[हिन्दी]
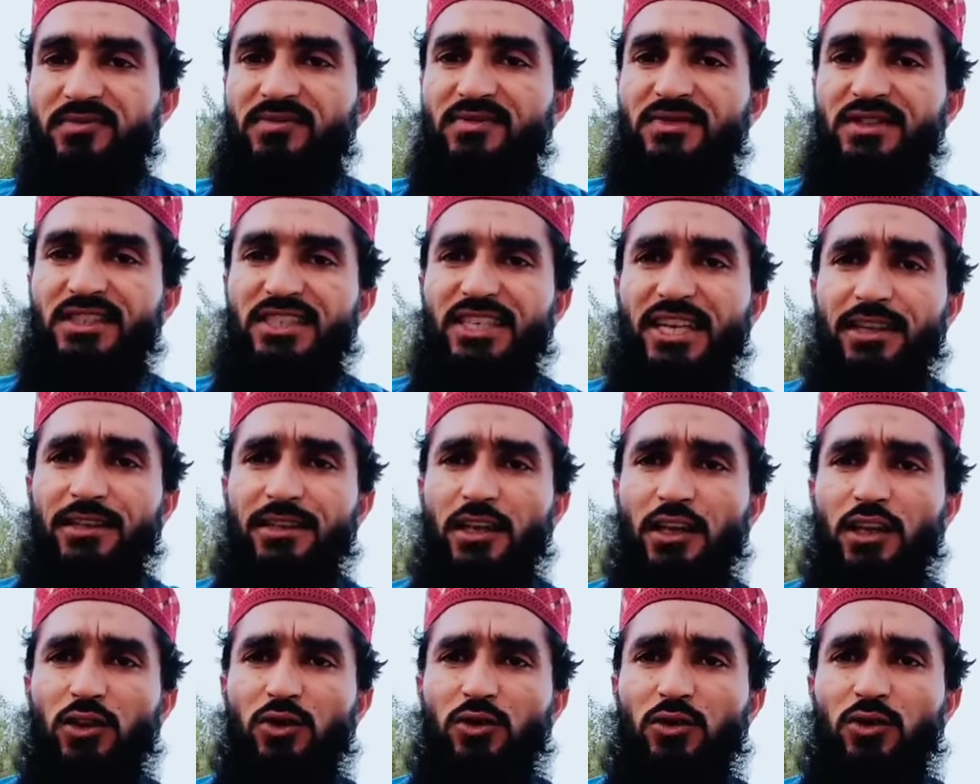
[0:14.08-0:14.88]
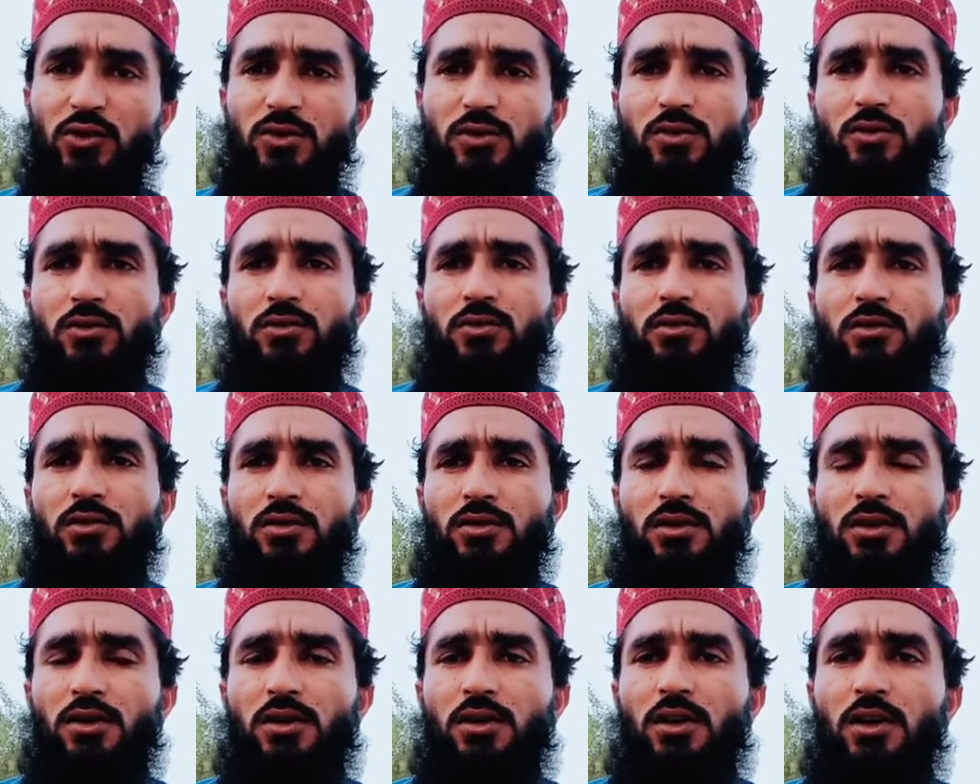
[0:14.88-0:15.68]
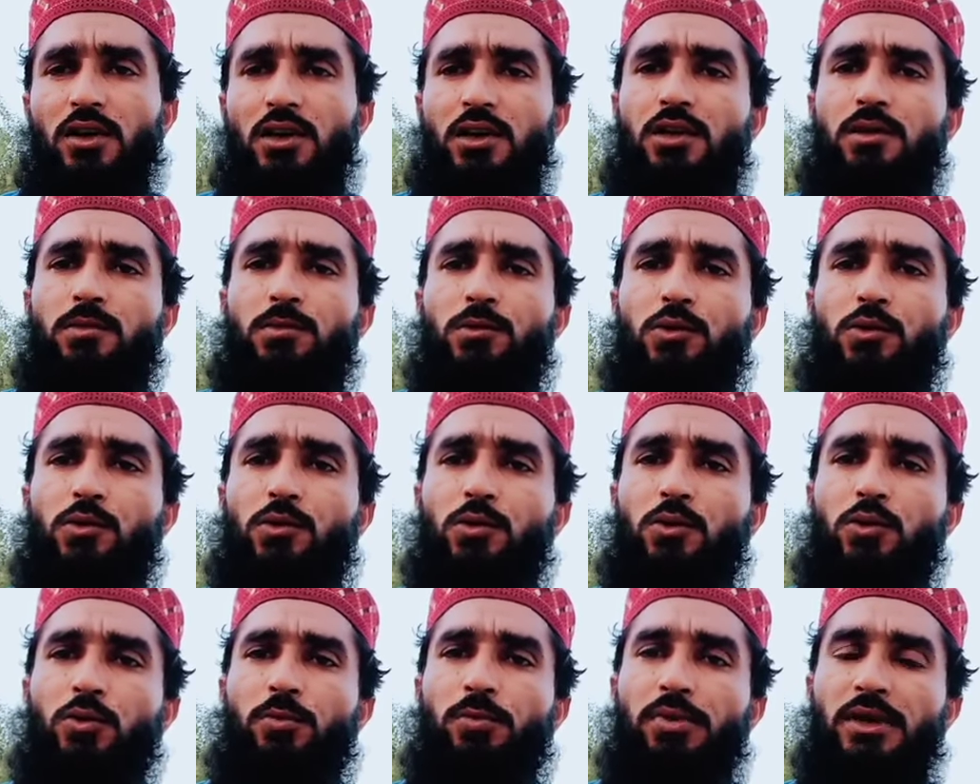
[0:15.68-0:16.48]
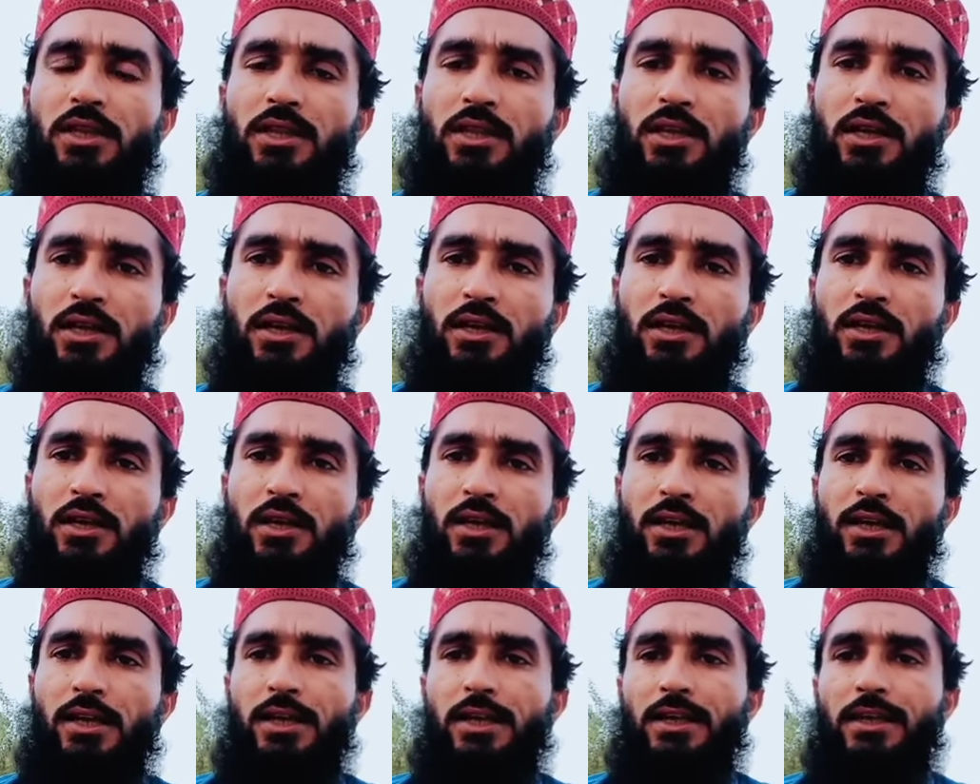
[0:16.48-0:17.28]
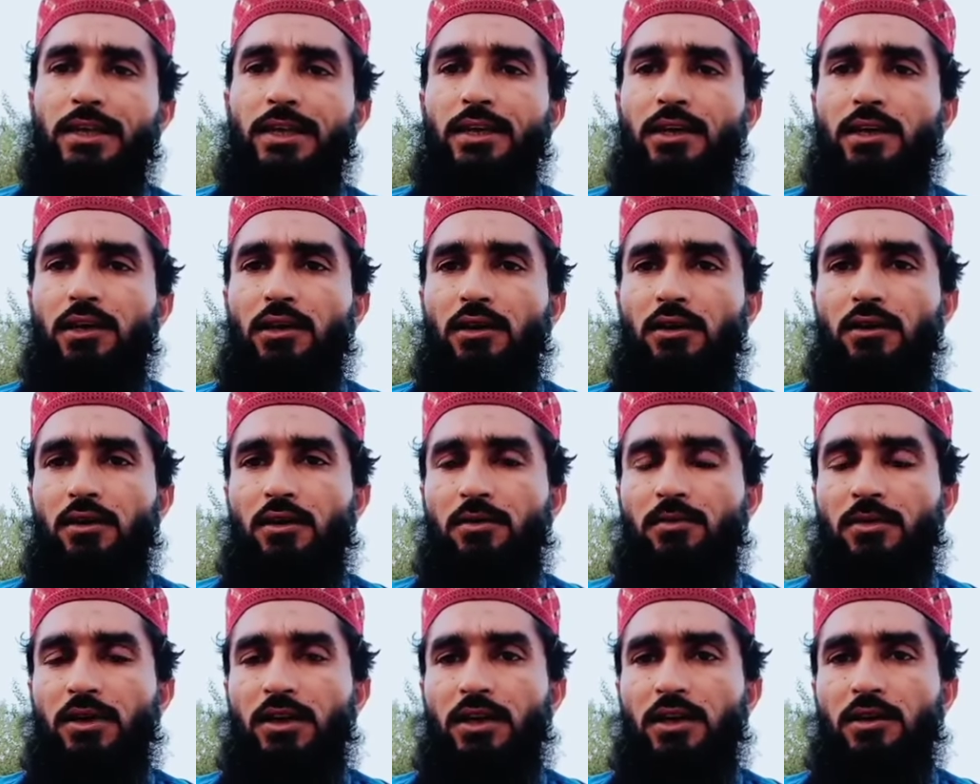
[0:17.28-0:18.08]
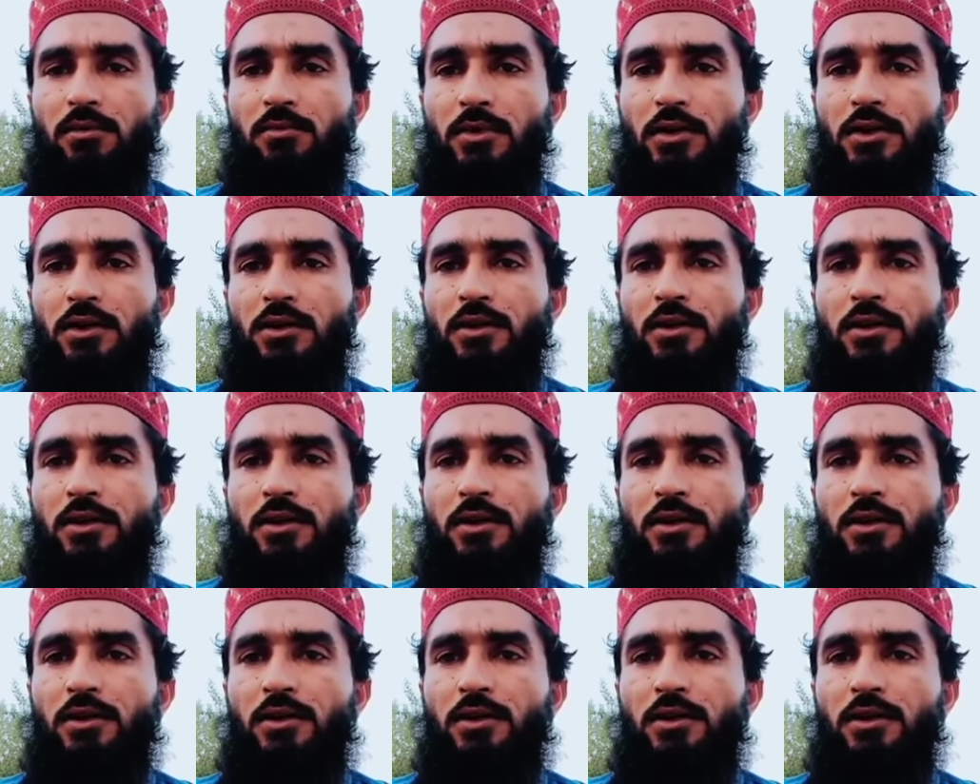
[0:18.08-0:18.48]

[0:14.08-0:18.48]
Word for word: जैसा कि दोस्तों हम लोगों को पता है कि हर हमारा अमल